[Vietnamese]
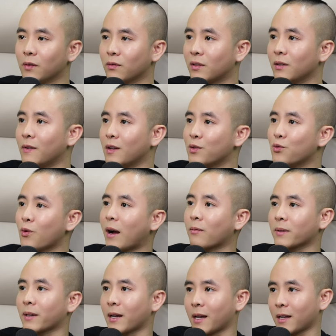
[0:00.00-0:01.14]
ví dụ tư vấn du
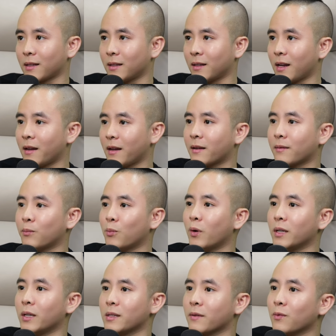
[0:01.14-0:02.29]
học chẳng hạn thì đấy là
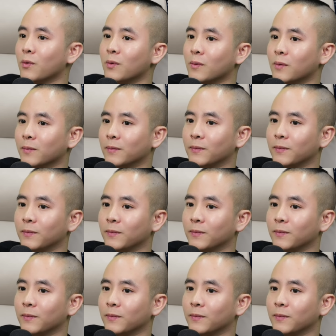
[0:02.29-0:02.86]
mô hình dịch vụ